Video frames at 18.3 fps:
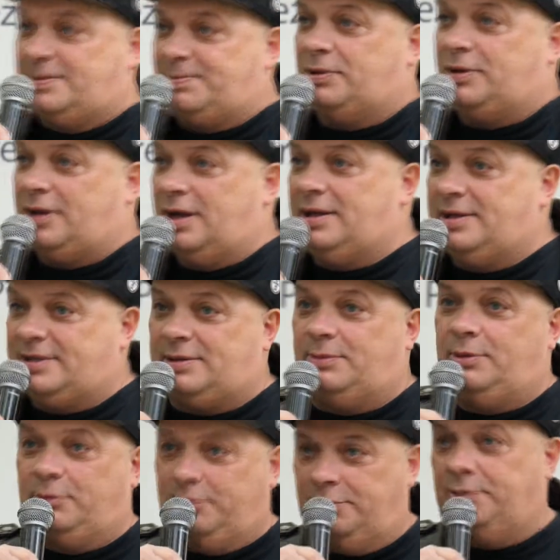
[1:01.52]
był właśnie
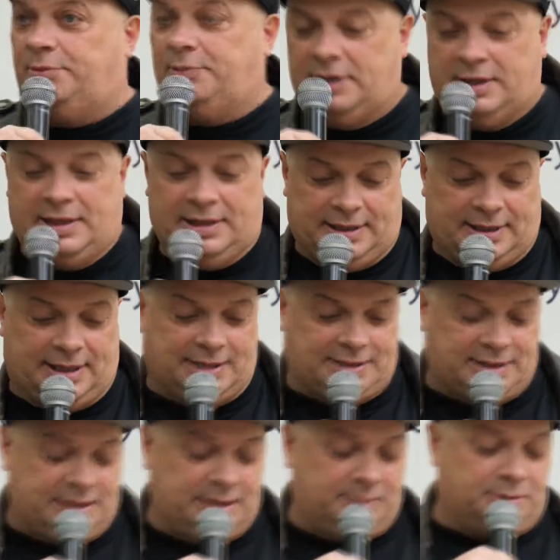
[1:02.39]
to
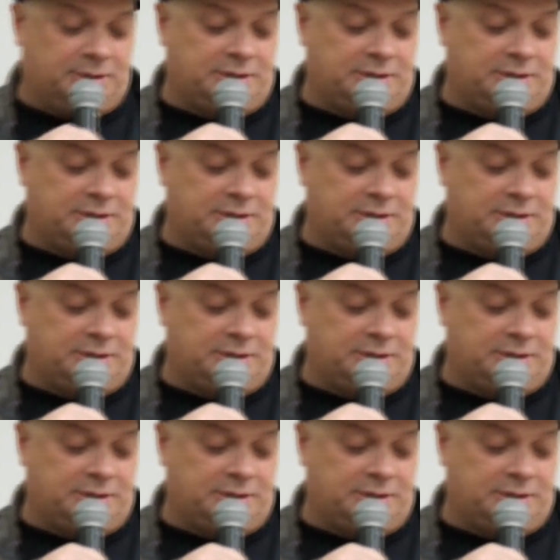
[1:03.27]
30-lecie